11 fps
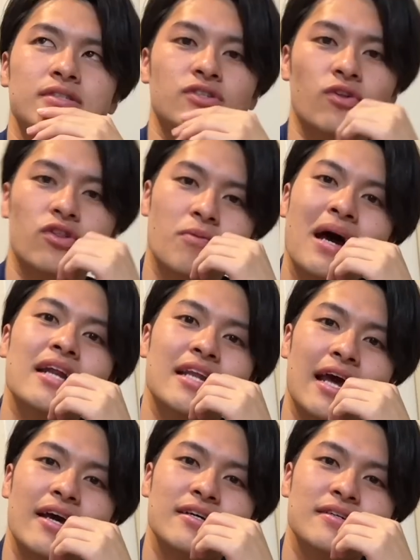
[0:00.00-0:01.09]
ちょっと前に
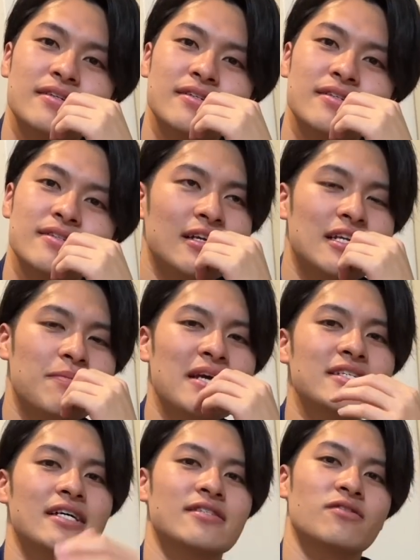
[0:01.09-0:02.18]
ね、はい。
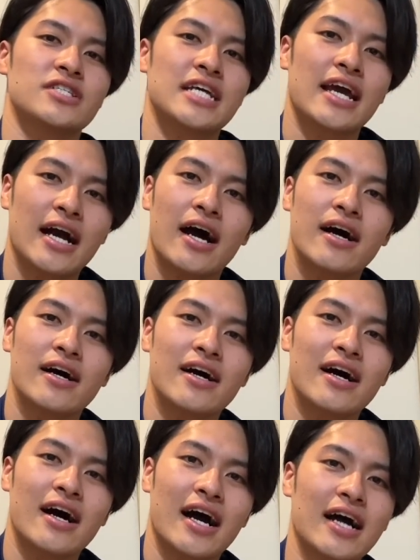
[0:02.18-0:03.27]
リベンジャーズの試合が
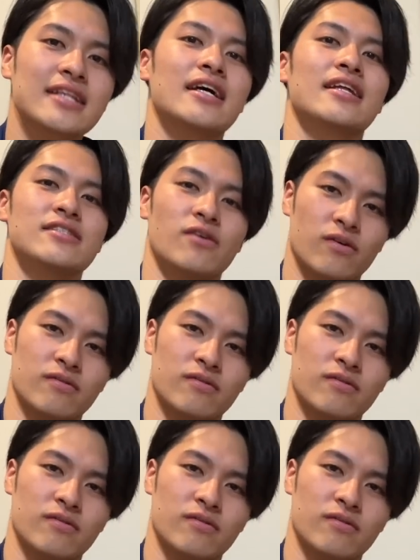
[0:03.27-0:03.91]
上がったんですよ。